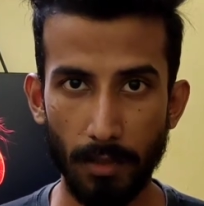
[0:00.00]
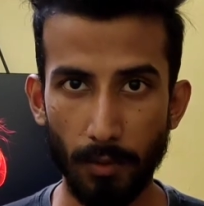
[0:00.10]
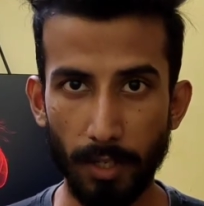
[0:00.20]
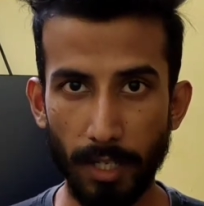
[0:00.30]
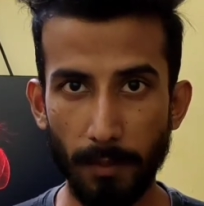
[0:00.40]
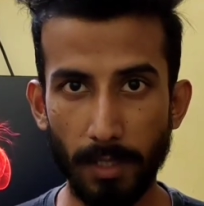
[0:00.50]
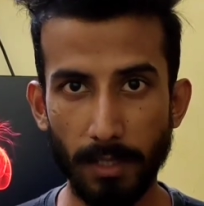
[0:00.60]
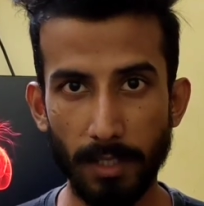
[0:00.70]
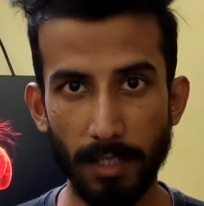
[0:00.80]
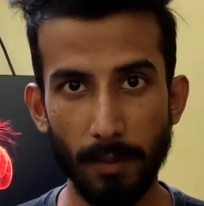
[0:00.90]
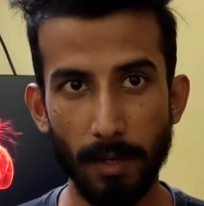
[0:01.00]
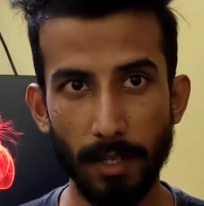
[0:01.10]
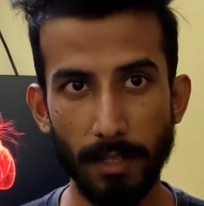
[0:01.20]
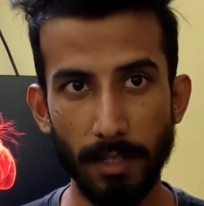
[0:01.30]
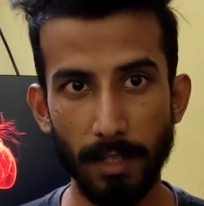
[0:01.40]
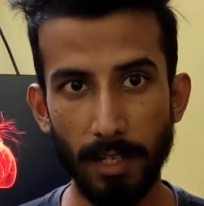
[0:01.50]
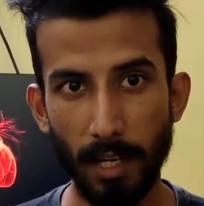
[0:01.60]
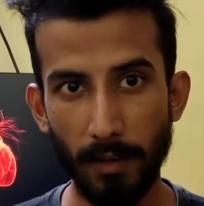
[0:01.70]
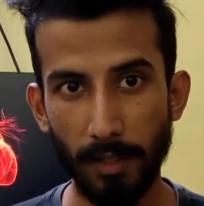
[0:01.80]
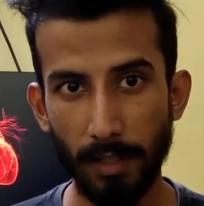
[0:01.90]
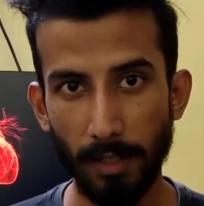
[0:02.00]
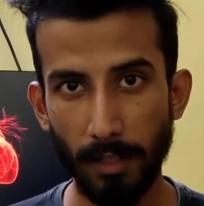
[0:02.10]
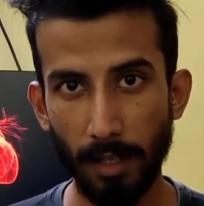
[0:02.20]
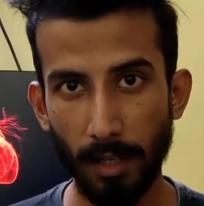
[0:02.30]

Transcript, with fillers: டுவெண்ட்டி எயிட் பர்சன்டேஜாக மாறிச்சு இந்தியா வந்து